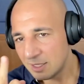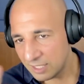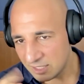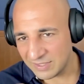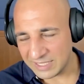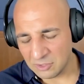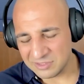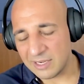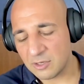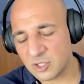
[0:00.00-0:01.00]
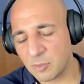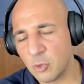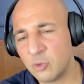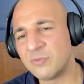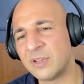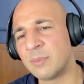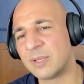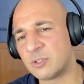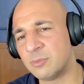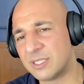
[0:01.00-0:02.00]
Jetzt war ich Ausländer und es kommt irgendwann
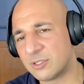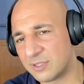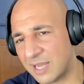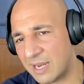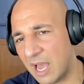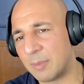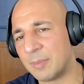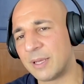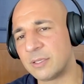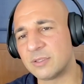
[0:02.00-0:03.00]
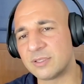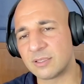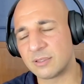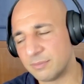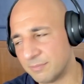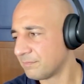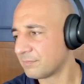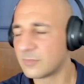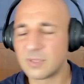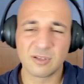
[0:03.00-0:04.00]
jemand zu mir zu seiner Abi-Party und sagt,
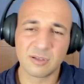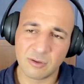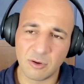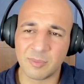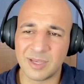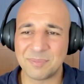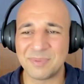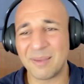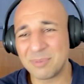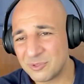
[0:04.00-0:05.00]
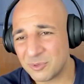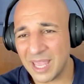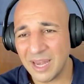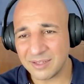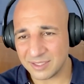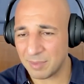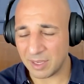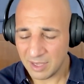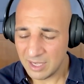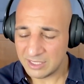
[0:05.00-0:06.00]
guck mal, ich bin Abiturient, ich
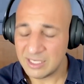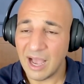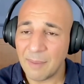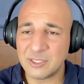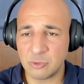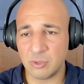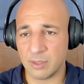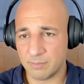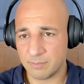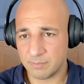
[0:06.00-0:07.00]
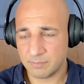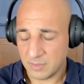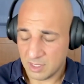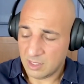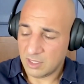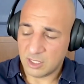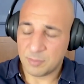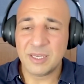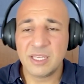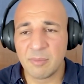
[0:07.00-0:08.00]
mache hier Abitur. Ich
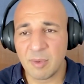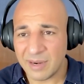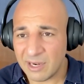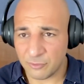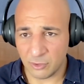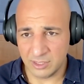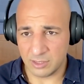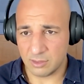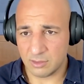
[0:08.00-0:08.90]
bin hier mit meiner Freundin.